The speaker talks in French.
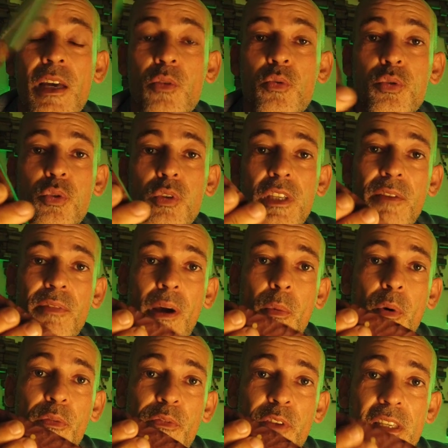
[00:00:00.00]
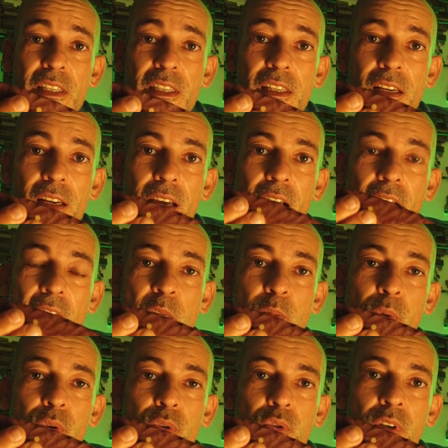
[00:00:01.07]
C'est un couteau qui est vraiment facile
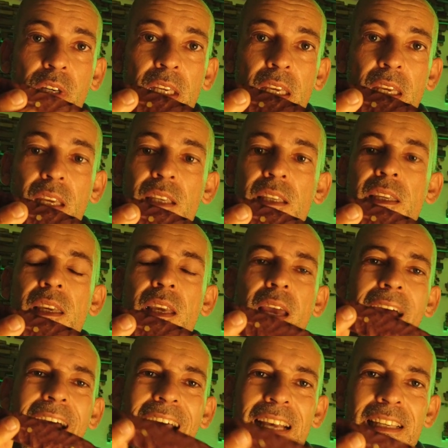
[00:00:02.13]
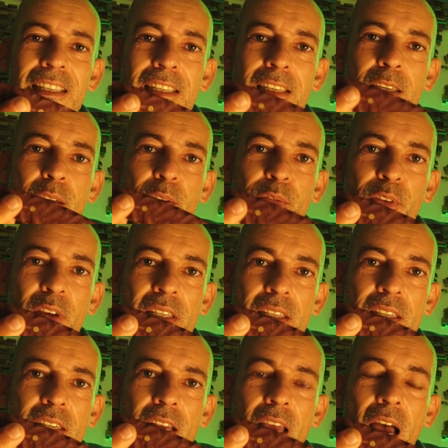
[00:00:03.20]
à se procurer et qui est assez
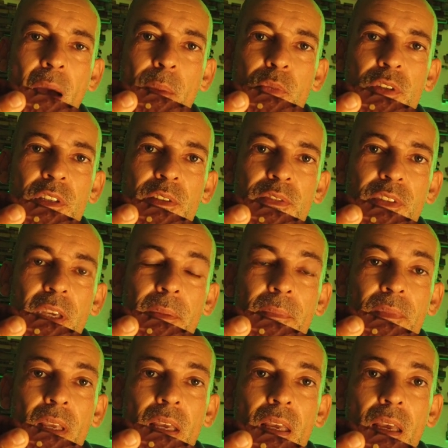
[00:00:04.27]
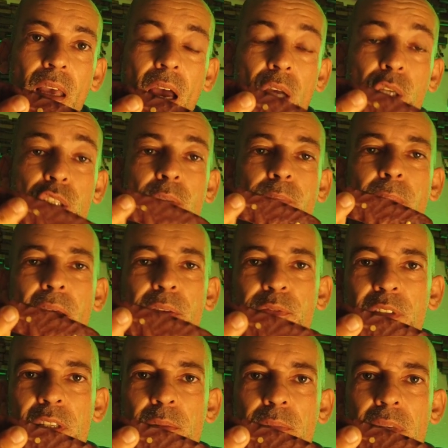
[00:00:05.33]
facile à modifier. Alors j'ai
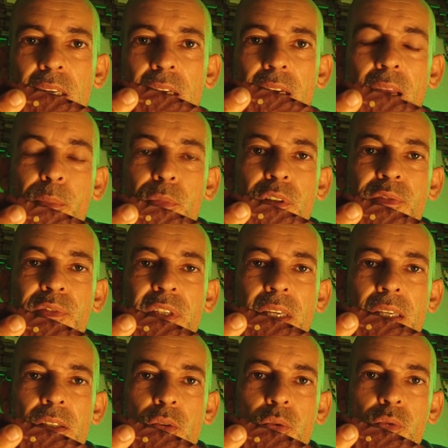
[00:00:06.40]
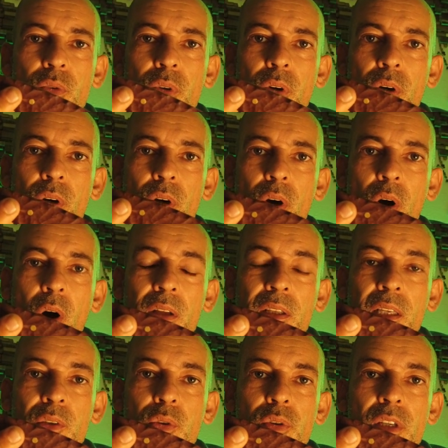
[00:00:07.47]
pas filmé la modification euh,
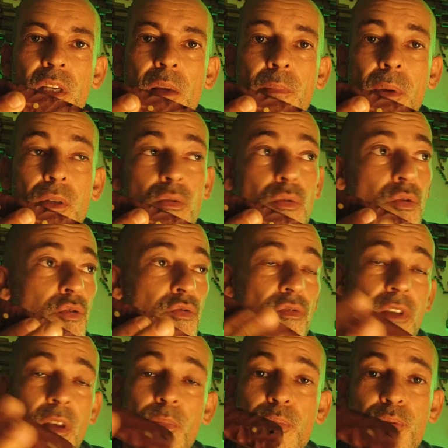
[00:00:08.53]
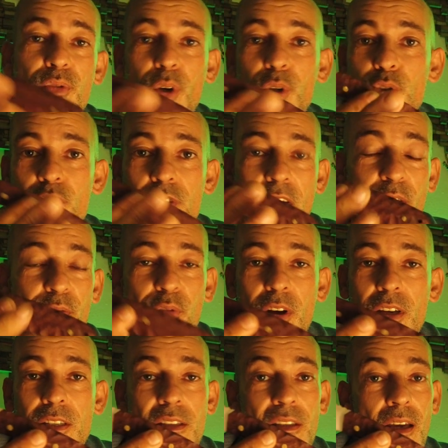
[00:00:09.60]
en atelier parce que je faisais plusieurs choses à la
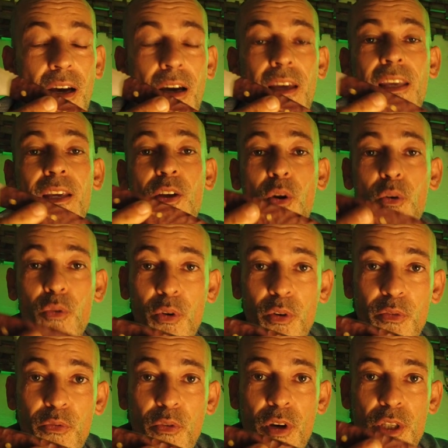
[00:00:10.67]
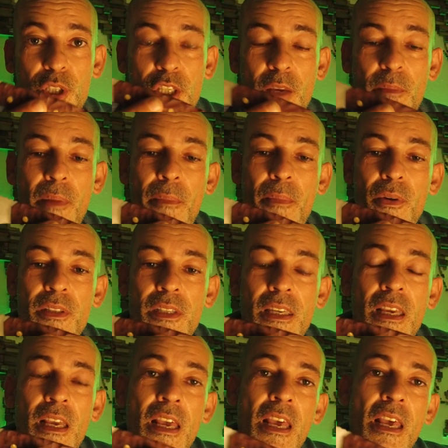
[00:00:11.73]
fois, etc. Et qu'encore une fois, j'y ai pas
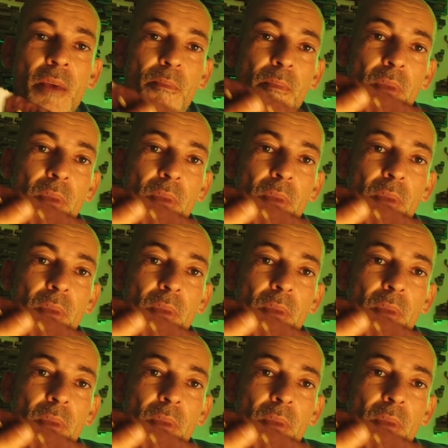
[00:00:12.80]
pensé.